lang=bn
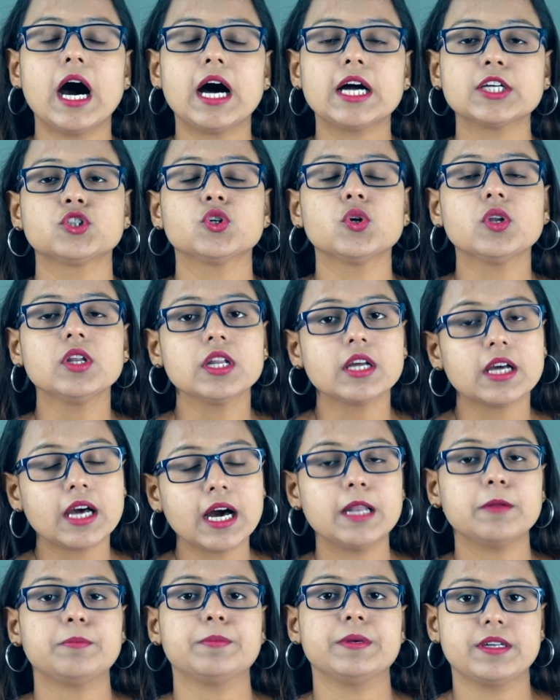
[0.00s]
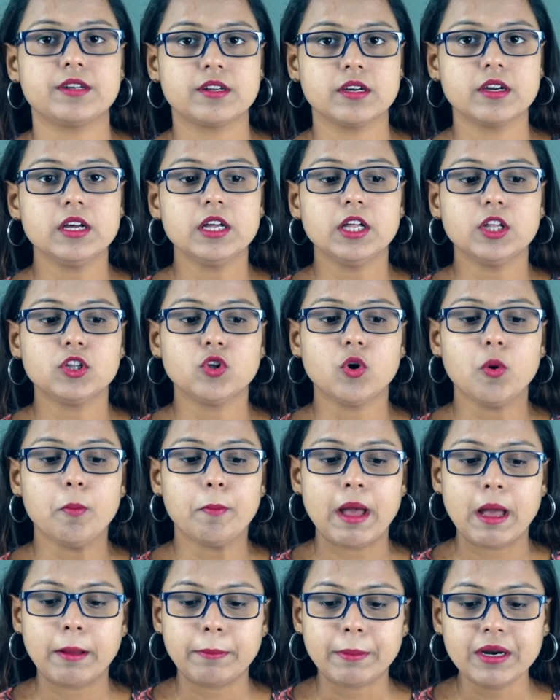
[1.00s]
আসল কালপিট তো
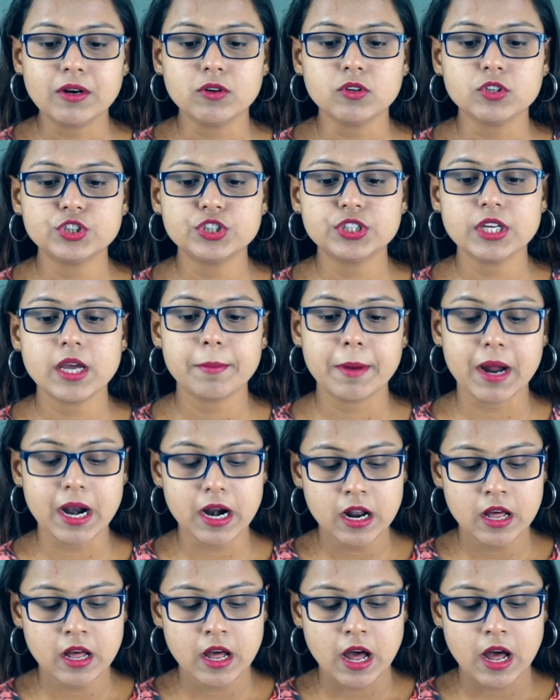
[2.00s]
ব্যাপার হচ্ছে এবার